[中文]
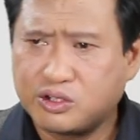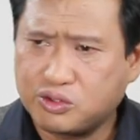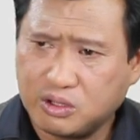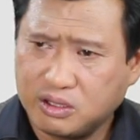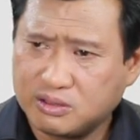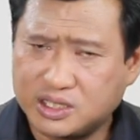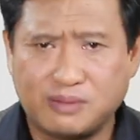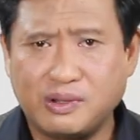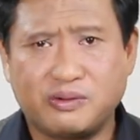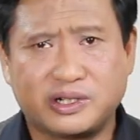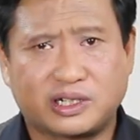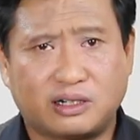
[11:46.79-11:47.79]
说怎
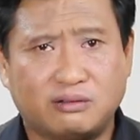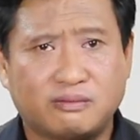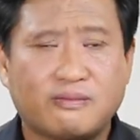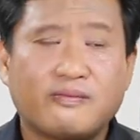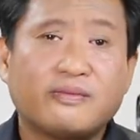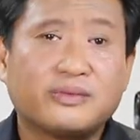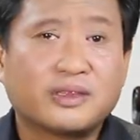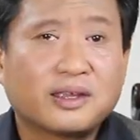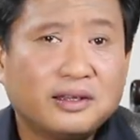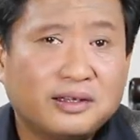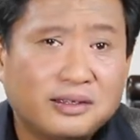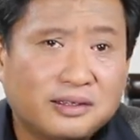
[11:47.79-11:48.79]
么回
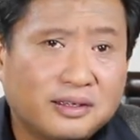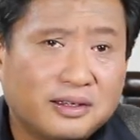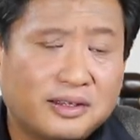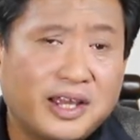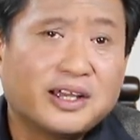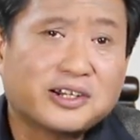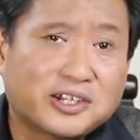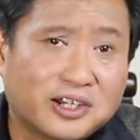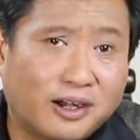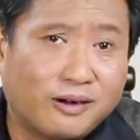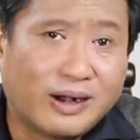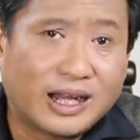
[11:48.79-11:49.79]
事？”那个
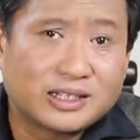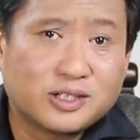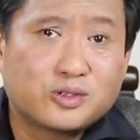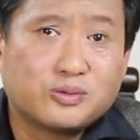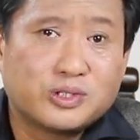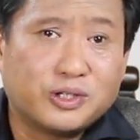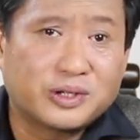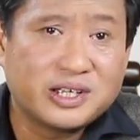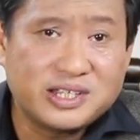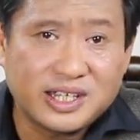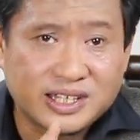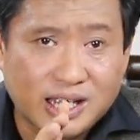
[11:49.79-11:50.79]
时候啊，这足球
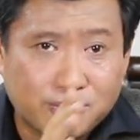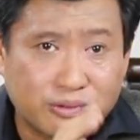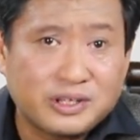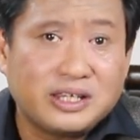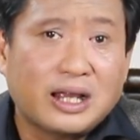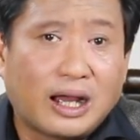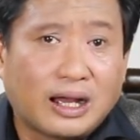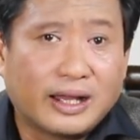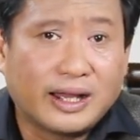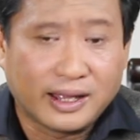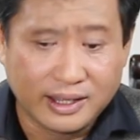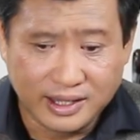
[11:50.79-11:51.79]
跟现在不一样，
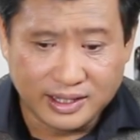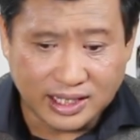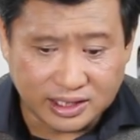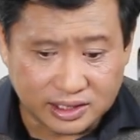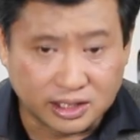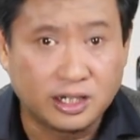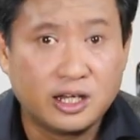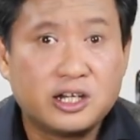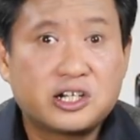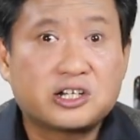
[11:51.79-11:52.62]
哎，它是。